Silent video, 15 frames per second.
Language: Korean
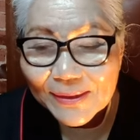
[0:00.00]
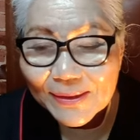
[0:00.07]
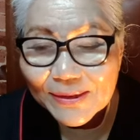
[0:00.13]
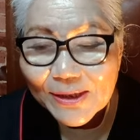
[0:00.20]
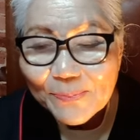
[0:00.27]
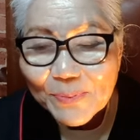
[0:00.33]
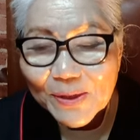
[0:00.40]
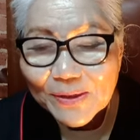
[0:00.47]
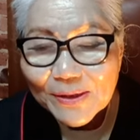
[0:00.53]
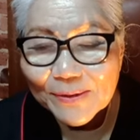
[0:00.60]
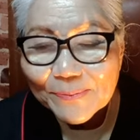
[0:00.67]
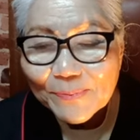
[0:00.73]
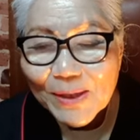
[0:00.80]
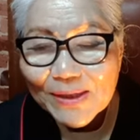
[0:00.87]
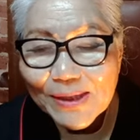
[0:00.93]

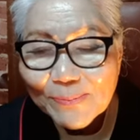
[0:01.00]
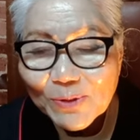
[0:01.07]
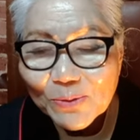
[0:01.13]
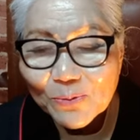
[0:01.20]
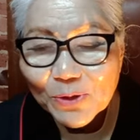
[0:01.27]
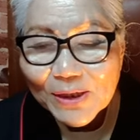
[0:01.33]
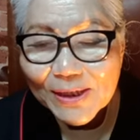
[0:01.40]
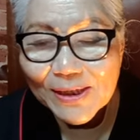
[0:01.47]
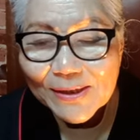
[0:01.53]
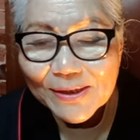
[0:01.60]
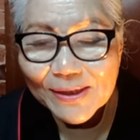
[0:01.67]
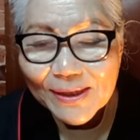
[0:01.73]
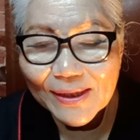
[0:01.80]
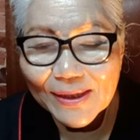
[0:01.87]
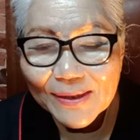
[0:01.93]
시편 136장
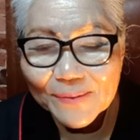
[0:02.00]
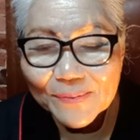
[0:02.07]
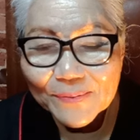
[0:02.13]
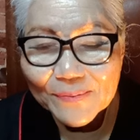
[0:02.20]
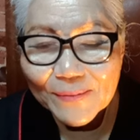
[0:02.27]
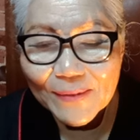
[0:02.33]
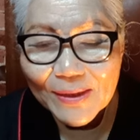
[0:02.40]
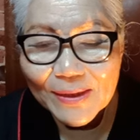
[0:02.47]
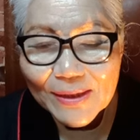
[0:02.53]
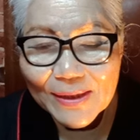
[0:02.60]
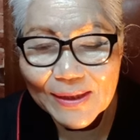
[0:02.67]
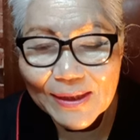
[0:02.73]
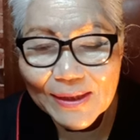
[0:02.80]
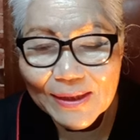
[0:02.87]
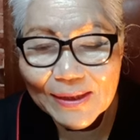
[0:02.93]
1절에
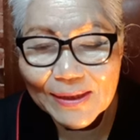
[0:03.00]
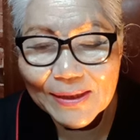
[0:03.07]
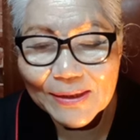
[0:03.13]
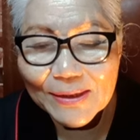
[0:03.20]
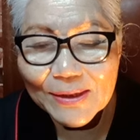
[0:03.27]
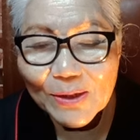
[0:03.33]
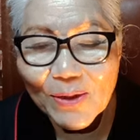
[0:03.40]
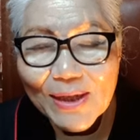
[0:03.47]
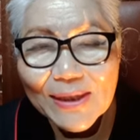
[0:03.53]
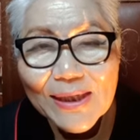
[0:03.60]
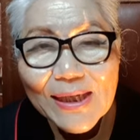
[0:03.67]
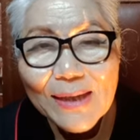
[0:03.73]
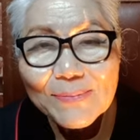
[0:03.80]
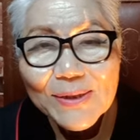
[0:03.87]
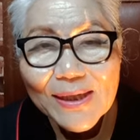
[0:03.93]
여호와께
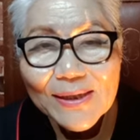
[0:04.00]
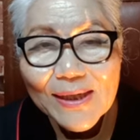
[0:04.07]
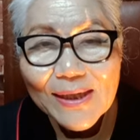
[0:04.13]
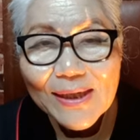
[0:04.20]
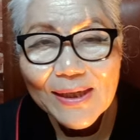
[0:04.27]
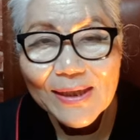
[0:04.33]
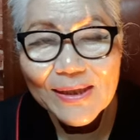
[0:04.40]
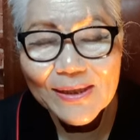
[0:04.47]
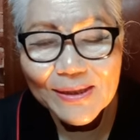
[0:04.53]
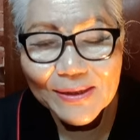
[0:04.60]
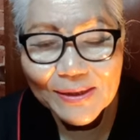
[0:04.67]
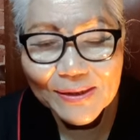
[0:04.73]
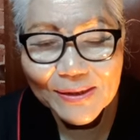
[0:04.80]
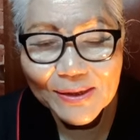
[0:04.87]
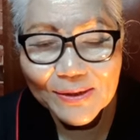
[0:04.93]
감사라
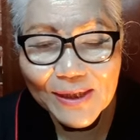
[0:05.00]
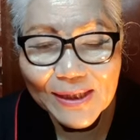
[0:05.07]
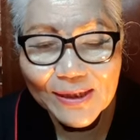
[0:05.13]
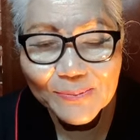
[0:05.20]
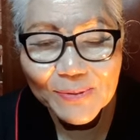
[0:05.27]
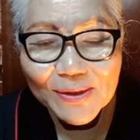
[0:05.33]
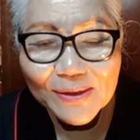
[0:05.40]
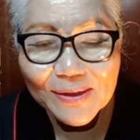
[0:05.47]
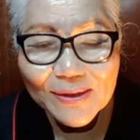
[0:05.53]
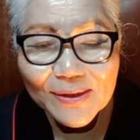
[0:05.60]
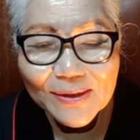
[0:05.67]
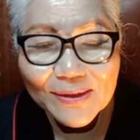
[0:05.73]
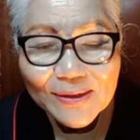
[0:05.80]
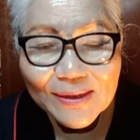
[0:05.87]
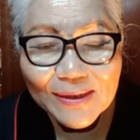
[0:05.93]
그는 선하시며
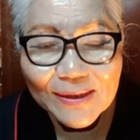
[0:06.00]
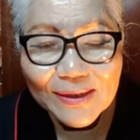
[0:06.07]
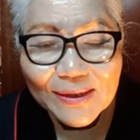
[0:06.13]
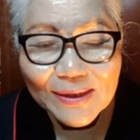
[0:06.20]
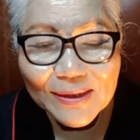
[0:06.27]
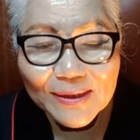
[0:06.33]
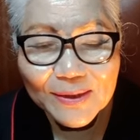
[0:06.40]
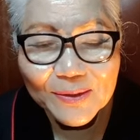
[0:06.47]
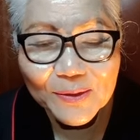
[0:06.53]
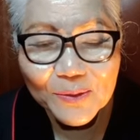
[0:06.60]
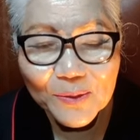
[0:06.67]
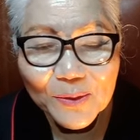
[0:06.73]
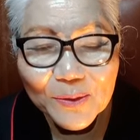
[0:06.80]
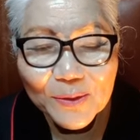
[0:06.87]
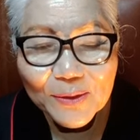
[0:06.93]
어,
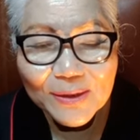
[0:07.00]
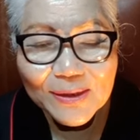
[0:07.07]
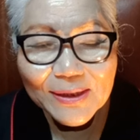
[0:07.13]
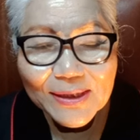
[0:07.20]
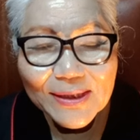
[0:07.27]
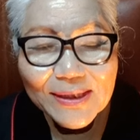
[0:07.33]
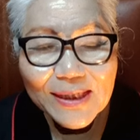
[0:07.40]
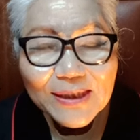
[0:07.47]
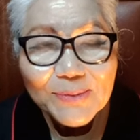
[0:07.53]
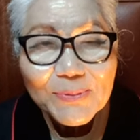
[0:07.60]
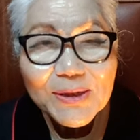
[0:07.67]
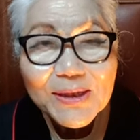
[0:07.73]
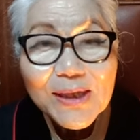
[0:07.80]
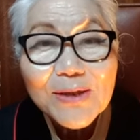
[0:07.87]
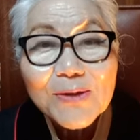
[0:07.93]
또 그
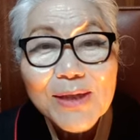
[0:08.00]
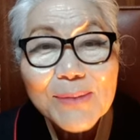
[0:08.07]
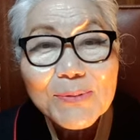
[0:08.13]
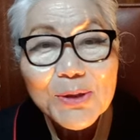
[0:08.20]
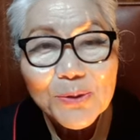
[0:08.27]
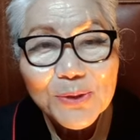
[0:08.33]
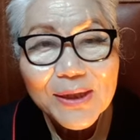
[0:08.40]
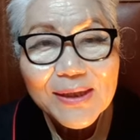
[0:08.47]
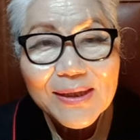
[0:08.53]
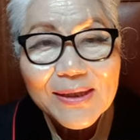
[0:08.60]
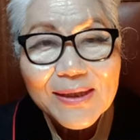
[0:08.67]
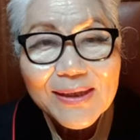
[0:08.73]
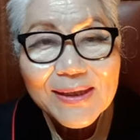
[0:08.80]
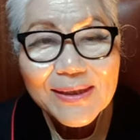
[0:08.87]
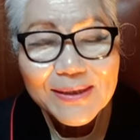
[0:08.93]
인자심이
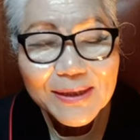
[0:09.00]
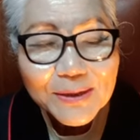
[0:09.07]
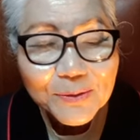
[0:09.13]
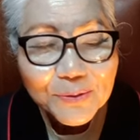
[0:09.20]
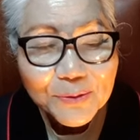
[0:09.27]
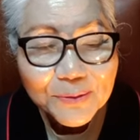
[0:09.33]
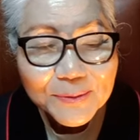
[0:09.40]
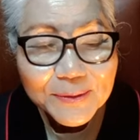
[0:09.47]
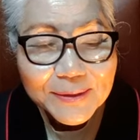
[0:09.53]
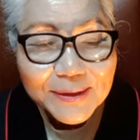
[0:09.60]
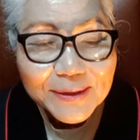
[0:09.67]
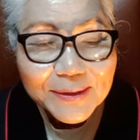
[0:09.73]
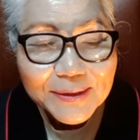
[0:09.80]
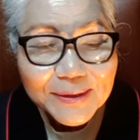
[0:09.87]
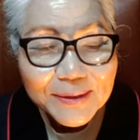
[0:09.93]
영원함이로다 라고
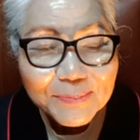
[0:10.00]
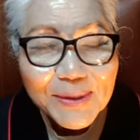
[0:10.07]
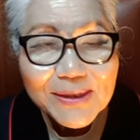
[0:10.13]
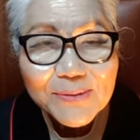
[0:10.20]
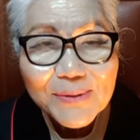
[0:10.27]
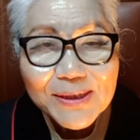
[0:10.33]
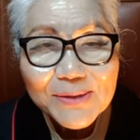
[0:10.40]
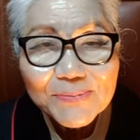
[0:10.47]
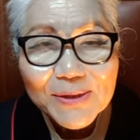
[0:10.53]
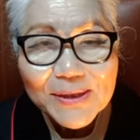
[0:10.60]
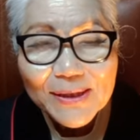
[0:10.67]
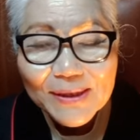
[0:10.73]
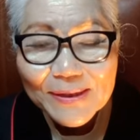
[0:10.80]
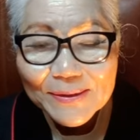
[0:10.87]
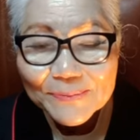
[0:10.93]
어,
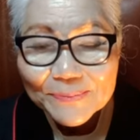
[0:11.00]
말씀하십니다.